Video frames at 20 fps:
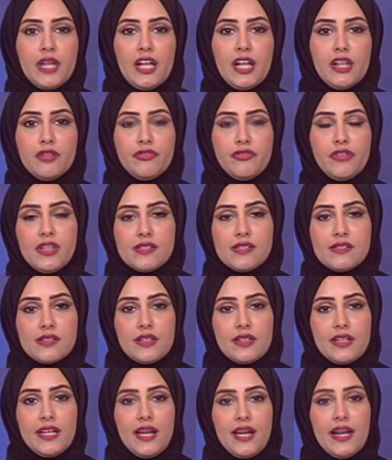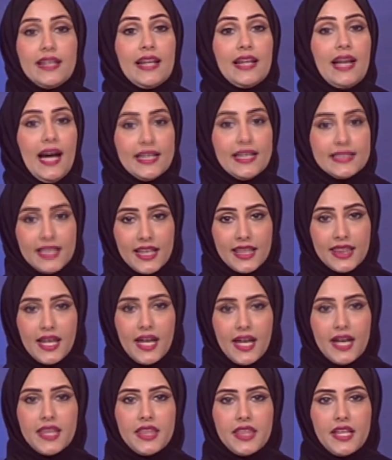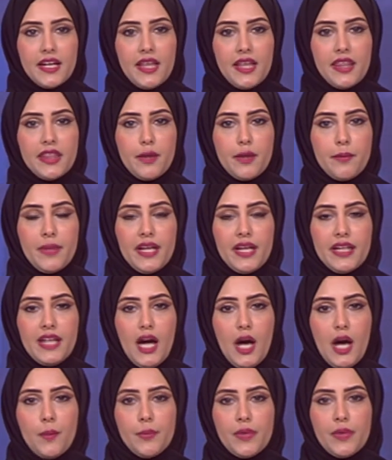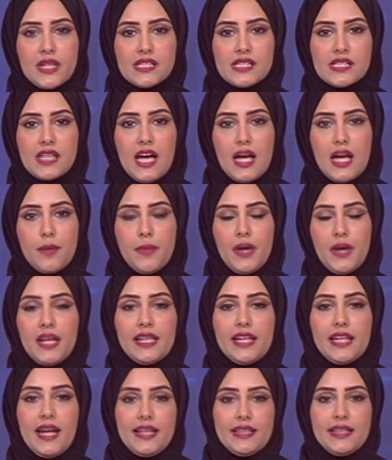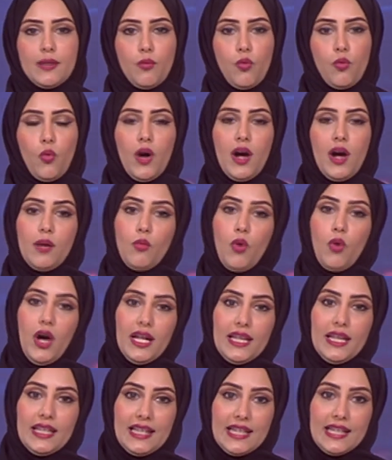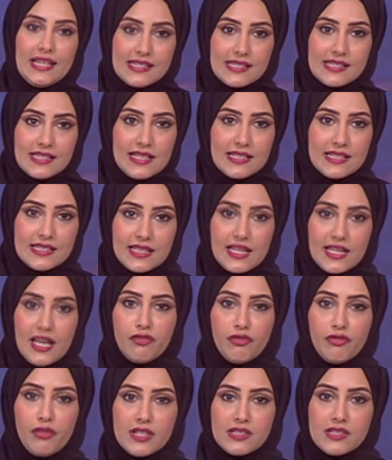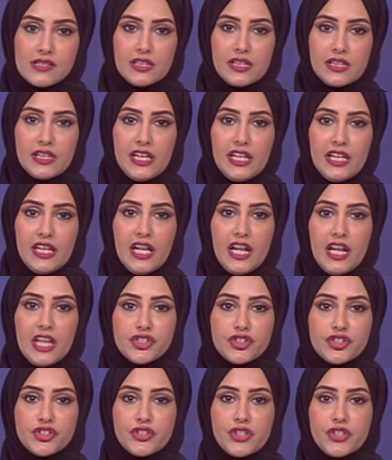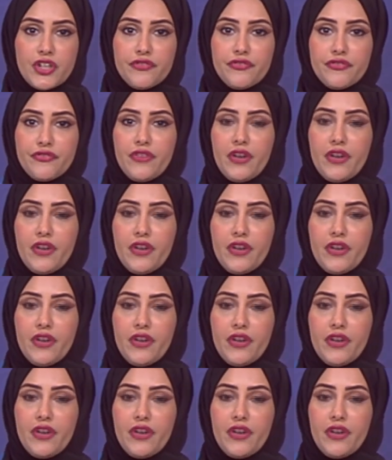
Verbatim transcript: الفلسطينية للحديث أكثر ينضم إلينا عبر سكايب الكاتب والمحلل السياسي الفلسطيني أشرف